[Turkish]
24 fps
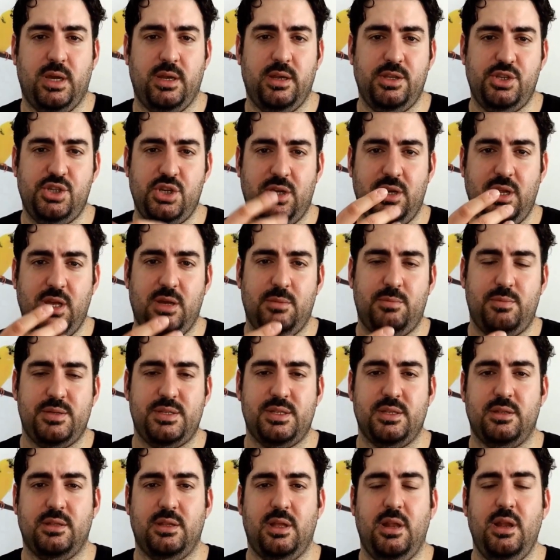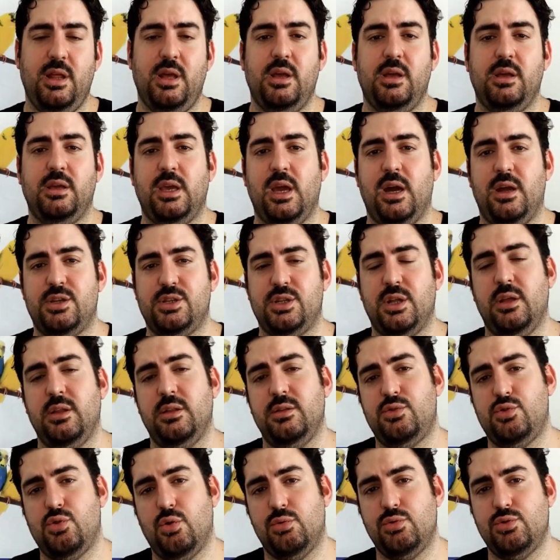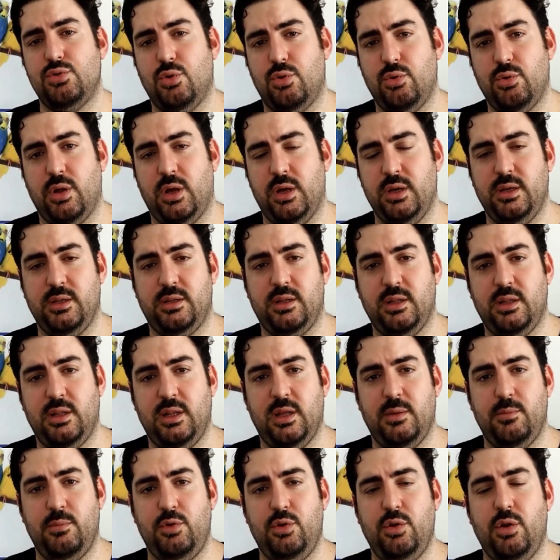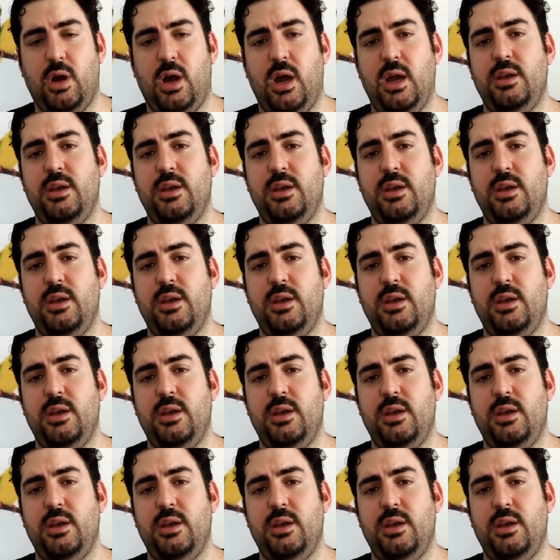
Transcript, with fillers: Yani cere yapısından gerçekten çok zor ayırt edilebiliyor.